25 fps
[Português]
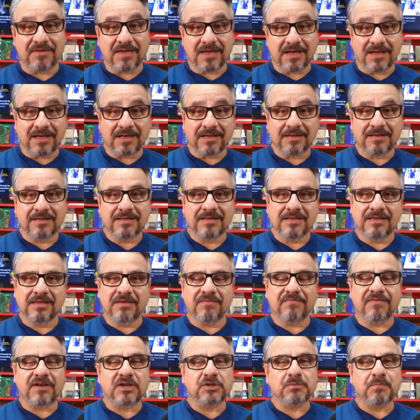Vian,
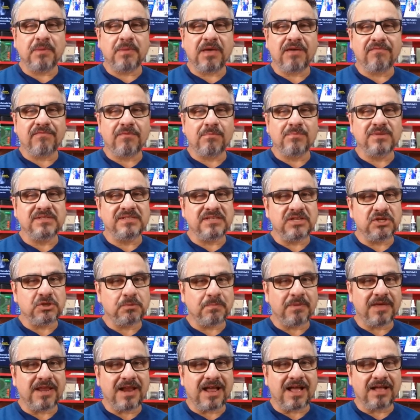que faz perfumes
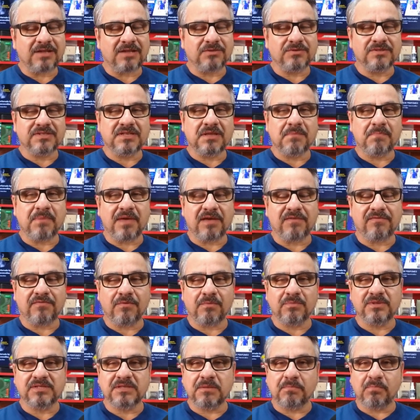inspirados em
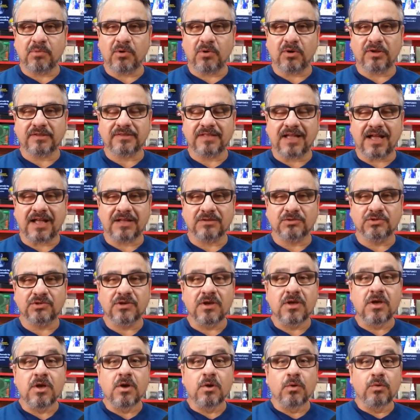perfumes
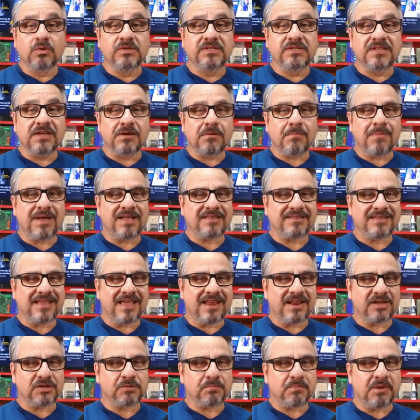importados, usando
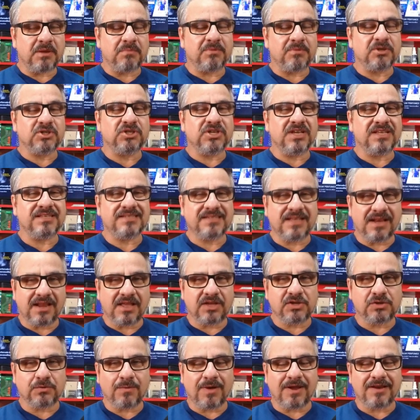matérias-primas de
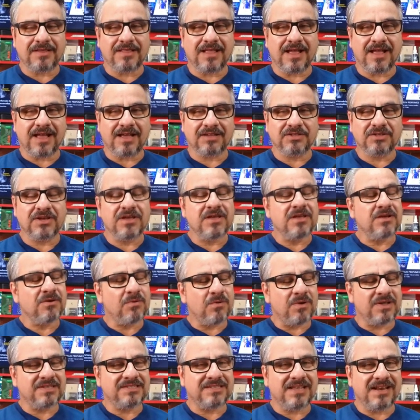excelente qualidade,
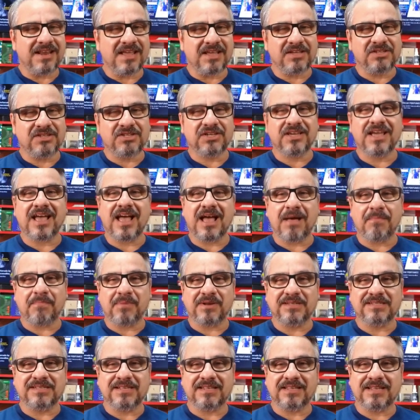com excelente
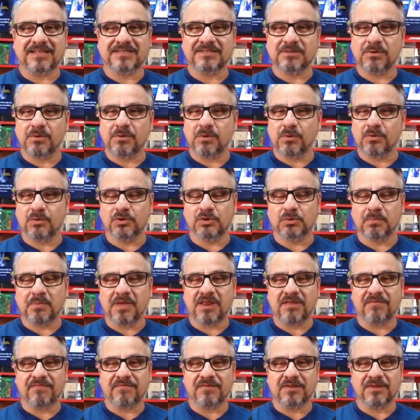apresentação e
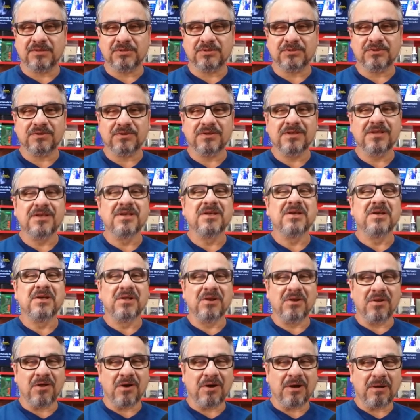custo-benefício.
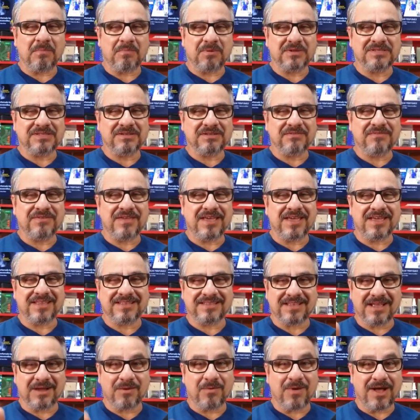Logo após a
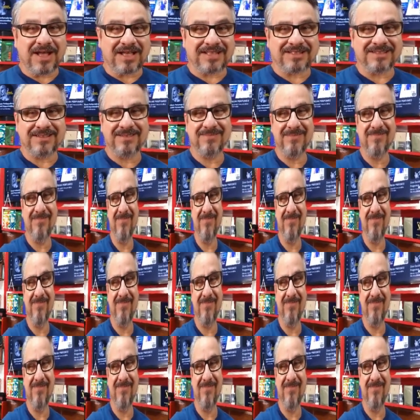vinheta. Aguarde!